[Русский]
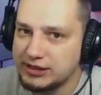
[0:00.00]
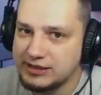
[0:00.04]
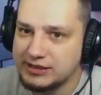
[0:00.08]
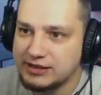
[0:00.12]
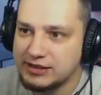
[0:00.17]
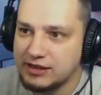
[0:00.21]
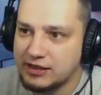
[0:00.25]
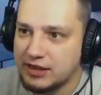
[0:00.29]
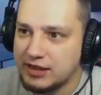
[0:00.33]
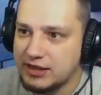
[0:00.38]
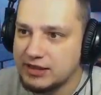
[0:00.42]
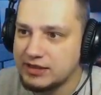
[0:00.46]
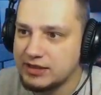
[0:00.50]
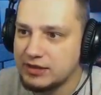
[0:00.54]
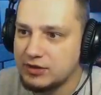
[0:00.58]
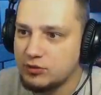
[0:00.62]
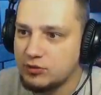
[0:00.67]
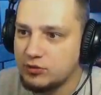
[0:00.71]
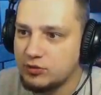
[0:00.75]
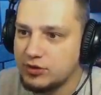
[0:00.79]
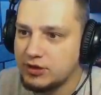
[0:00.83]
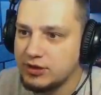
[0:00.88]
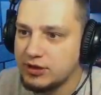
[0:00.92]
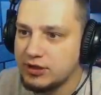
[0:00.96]
ли трейды
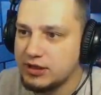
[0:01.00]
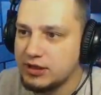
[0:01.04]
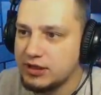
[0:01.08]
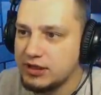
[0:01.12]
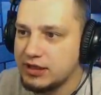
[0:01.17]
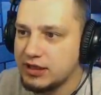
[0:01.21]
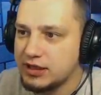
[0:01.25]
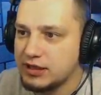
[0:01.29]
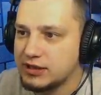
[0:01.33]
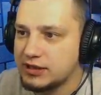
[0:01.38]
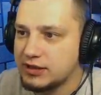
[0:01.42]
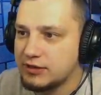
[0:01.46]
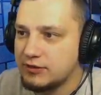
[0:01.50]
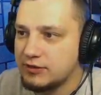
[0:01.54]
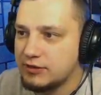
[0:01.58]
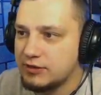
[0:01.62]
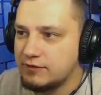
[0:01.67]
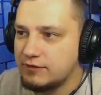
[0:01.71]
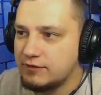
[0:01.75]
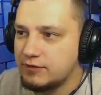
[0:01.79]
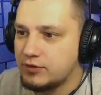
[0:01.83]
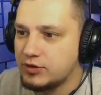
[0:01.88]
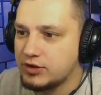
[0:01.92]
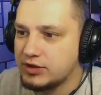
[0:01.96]
у этого
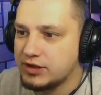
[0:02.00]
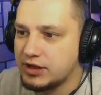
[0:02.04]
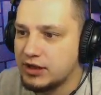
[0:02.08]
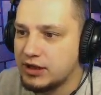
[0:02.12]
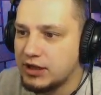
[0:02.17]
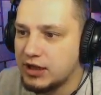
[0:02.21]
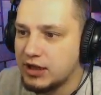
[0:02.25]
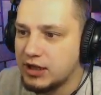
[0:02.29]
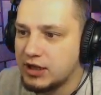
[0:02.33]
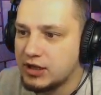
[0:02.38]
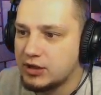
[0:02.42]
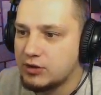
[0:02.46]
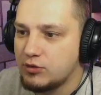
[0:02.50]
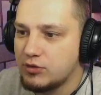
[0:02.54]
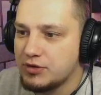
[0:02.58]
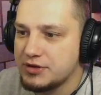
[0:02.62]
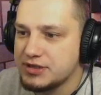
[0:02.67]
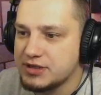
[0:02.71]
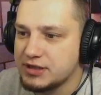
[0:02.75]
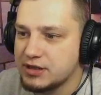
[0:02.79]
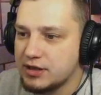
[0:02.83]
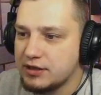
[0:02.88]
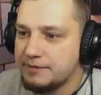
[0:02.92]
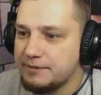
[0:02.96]
вот
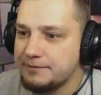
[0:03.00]
котика.